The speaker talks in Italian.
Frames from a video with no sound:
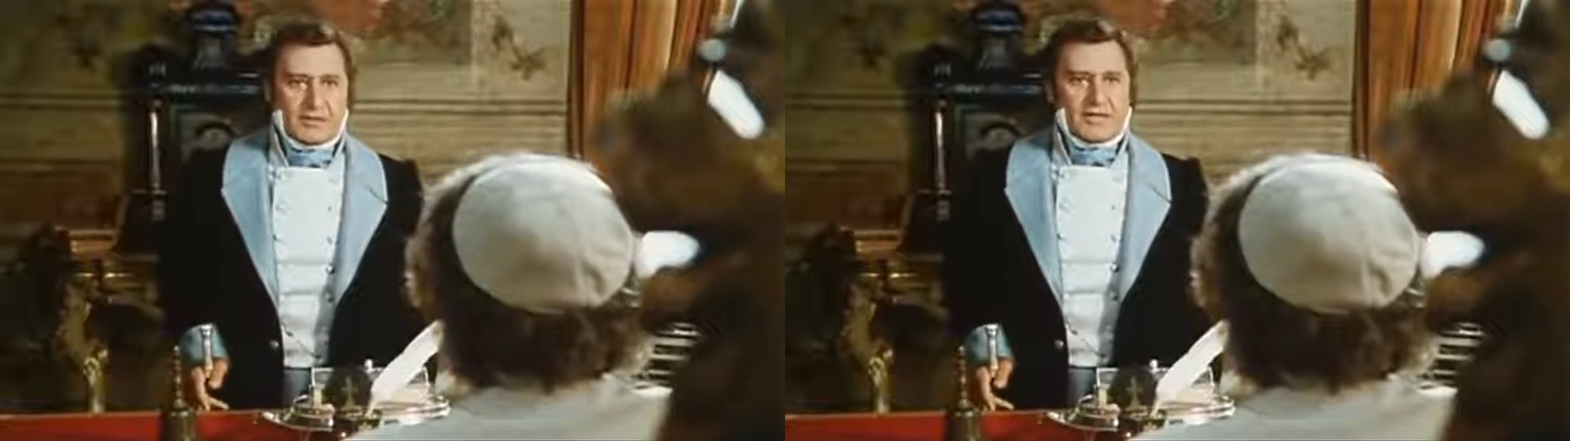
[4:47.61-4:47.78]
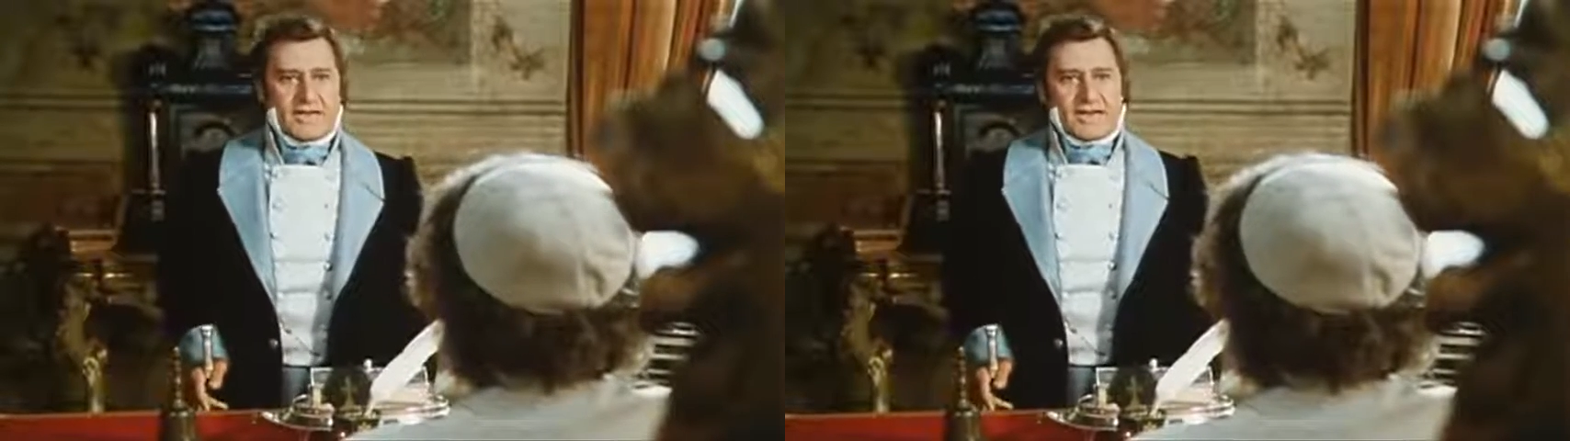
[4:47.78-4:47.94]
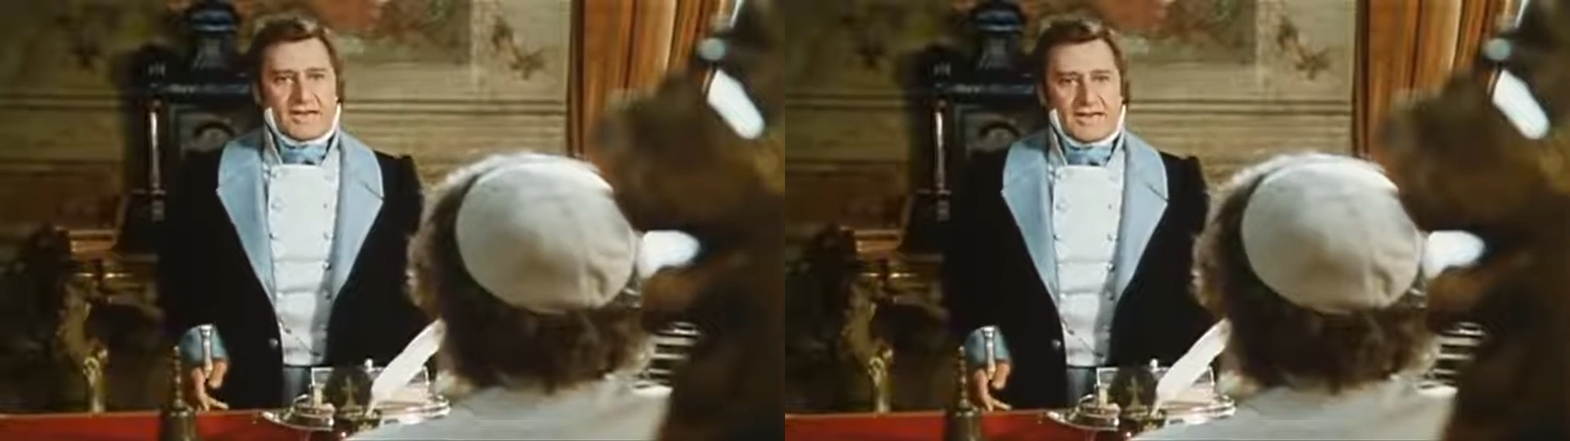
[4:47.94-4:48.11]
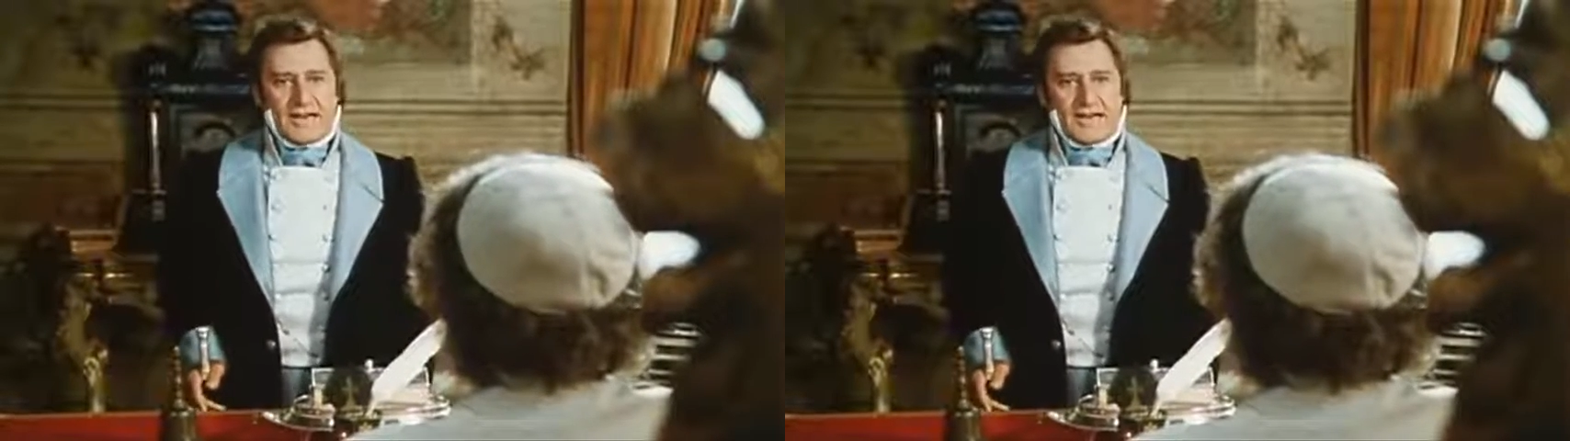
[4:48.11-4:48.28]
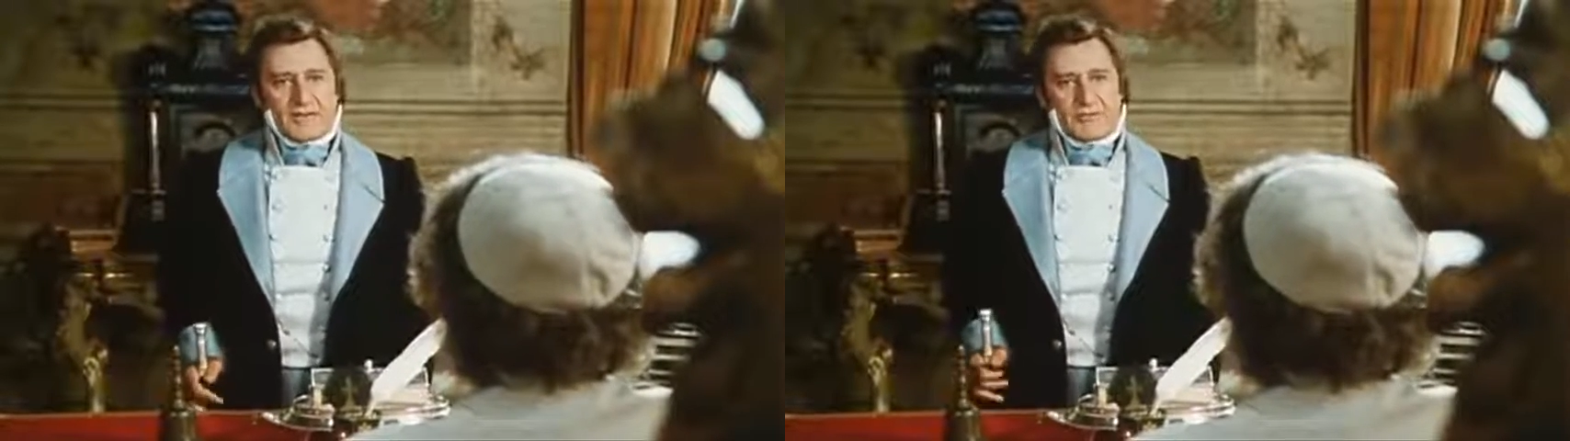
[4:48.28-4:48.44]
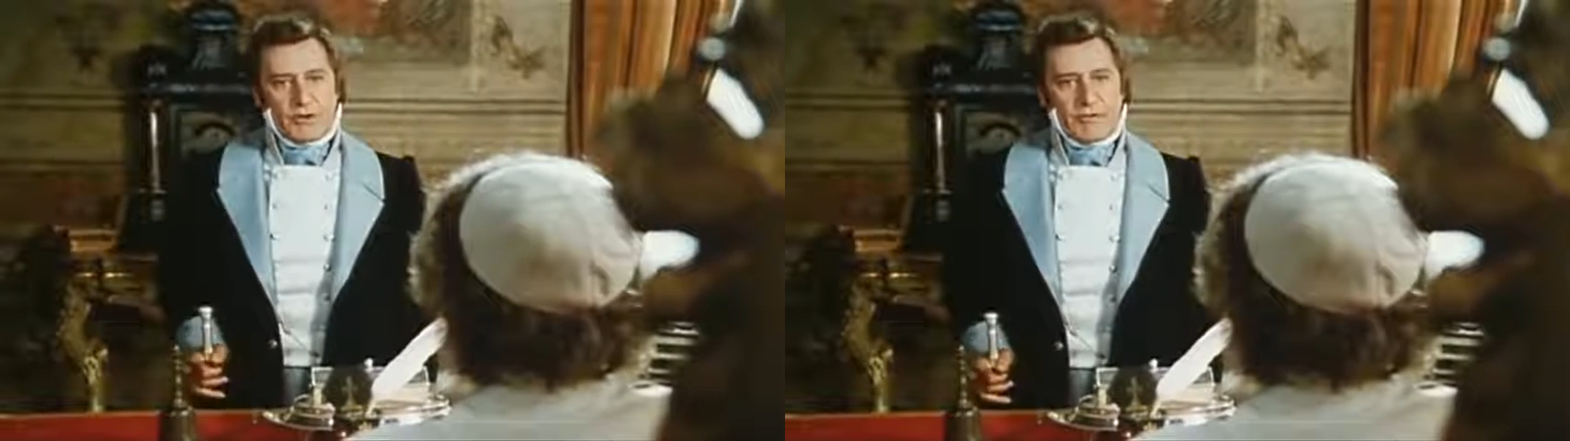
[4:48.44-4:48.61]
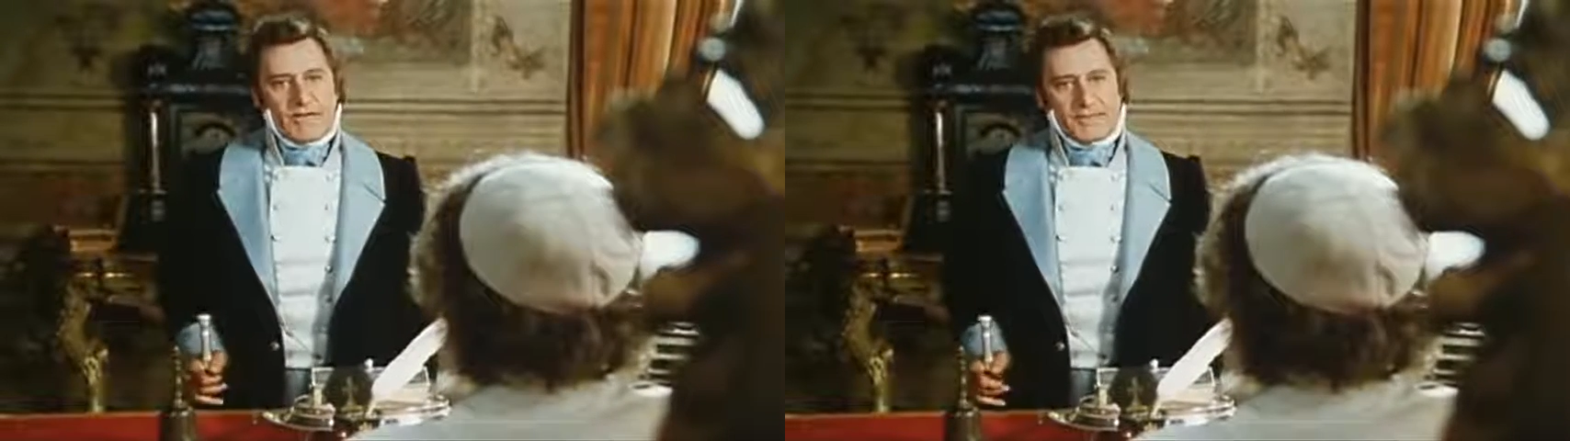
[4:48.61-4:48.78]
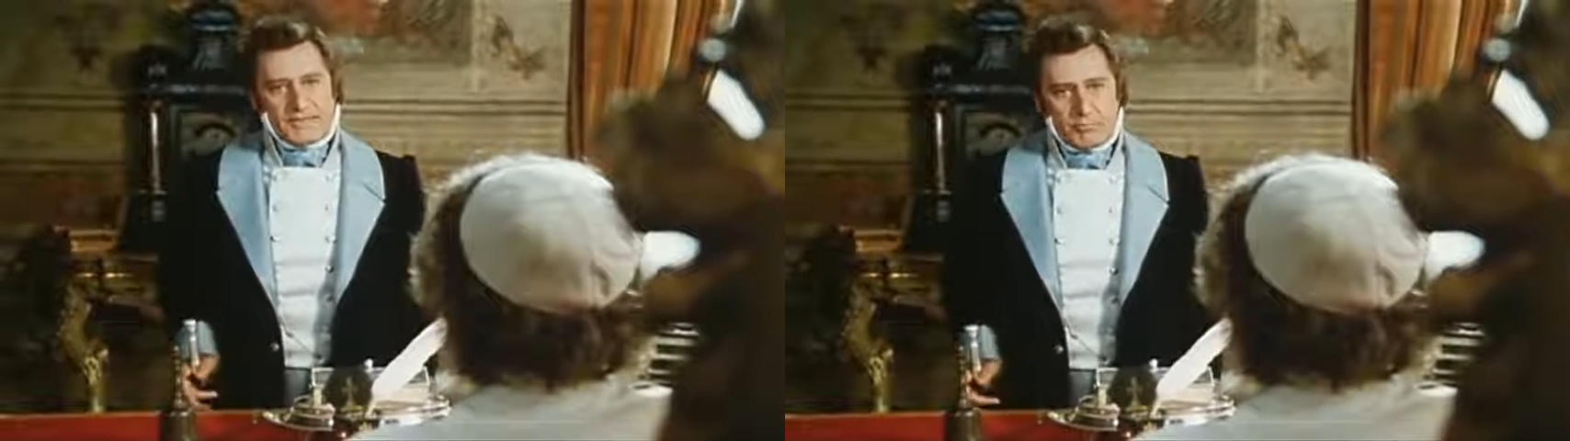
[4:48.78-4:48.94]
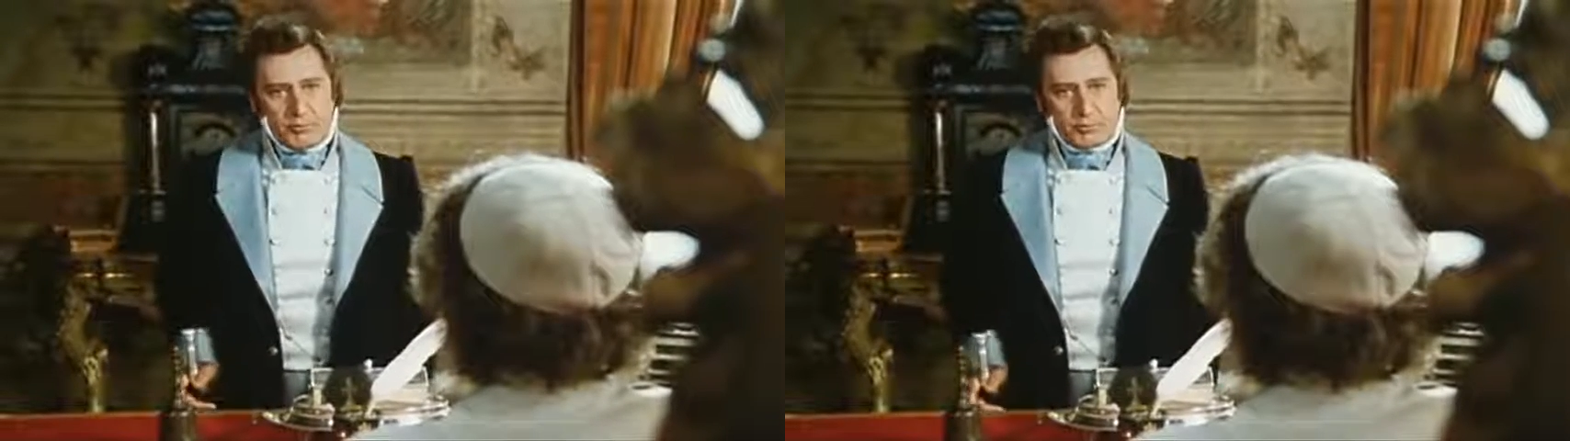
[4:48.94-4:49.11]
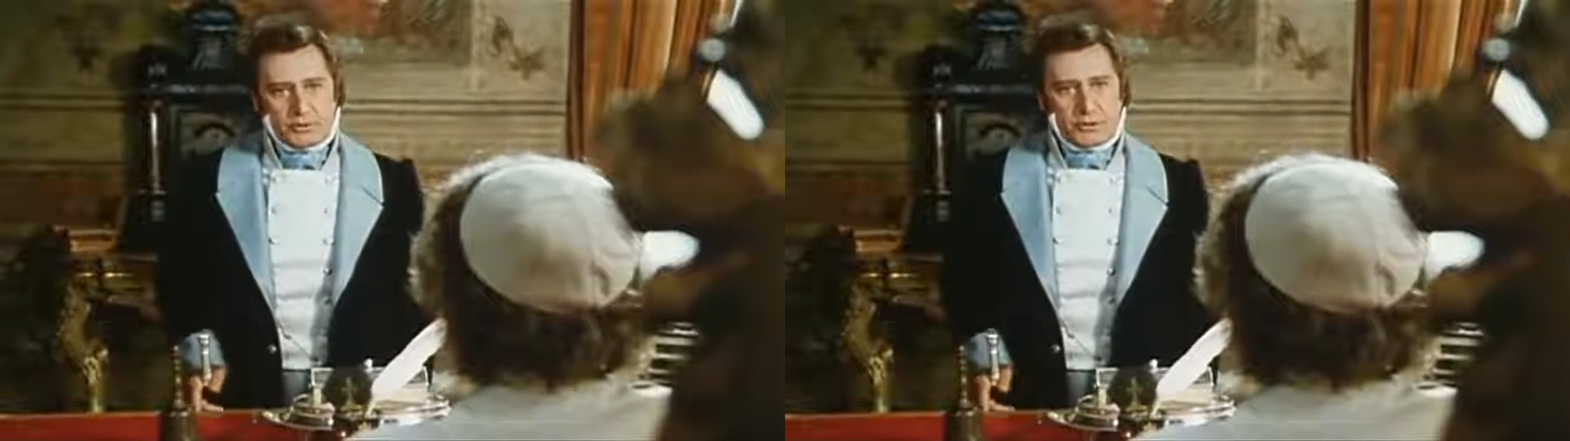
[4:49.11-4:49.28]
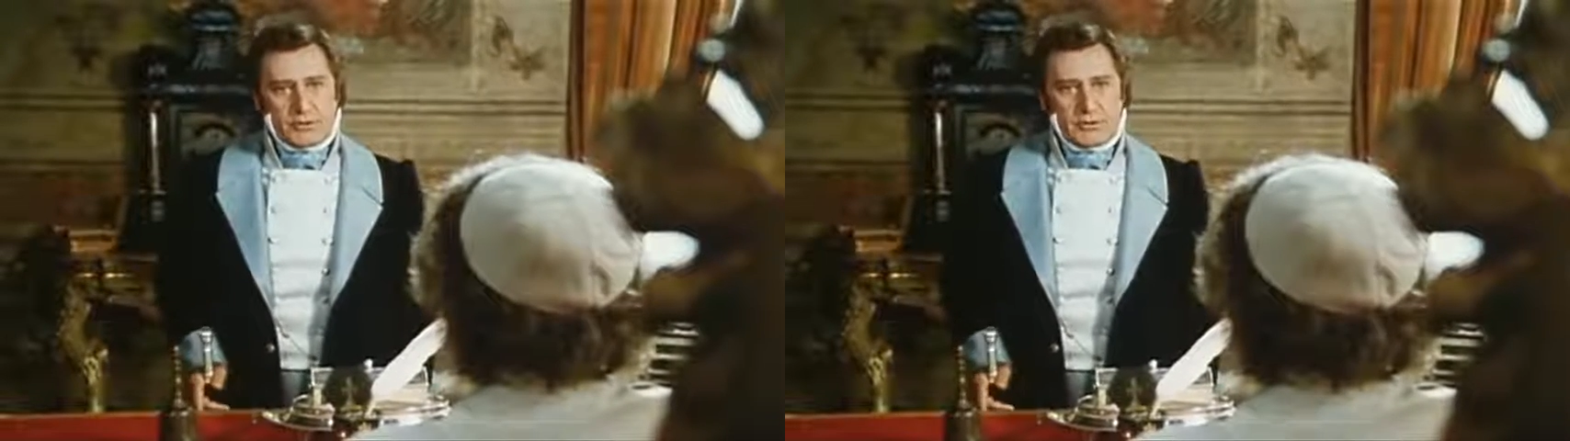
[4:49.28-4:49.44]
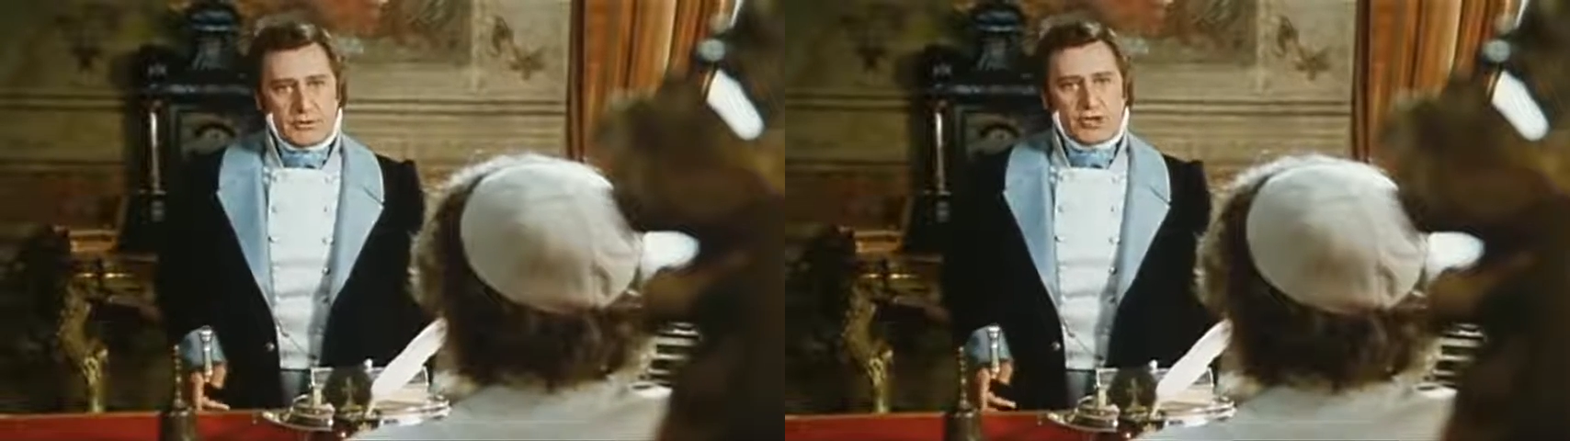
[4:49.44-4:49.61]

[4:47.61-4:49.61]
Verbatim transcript: dei cardinali Fioravanti e Bucci,